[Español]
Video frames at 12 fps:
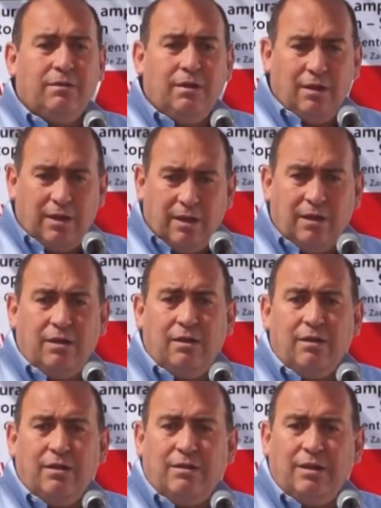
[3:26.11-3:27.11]
el de
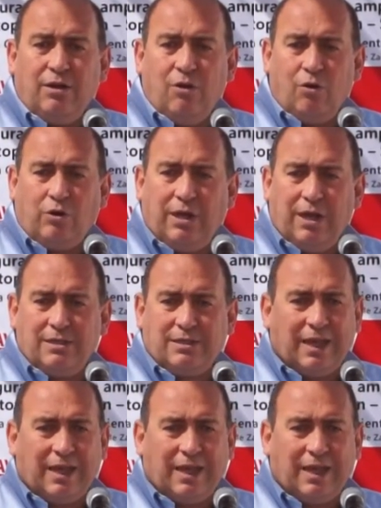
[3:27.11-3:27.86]
tecnologías,